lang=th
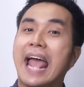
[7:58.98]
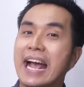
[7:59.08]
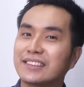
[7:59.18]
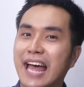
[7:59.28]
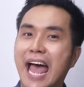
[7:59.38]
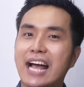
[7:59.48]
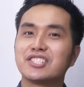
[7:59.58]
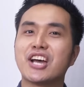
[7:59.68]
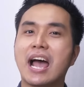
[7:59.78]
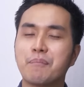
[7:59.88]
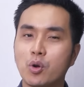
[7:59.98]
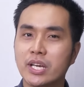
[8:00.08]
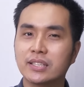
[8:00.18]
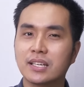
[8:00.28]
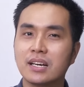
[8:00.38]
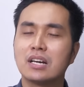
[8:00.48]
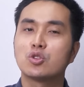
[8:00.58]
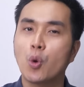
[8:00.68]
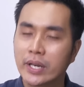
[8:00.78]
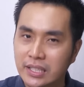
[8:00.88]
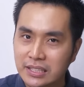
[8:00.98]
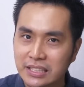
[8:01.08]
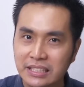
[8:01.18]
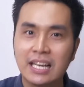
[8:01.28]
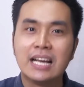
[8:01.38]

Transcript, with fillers: แตกต่างจากโปรเจคเตอร์ตัวอื่น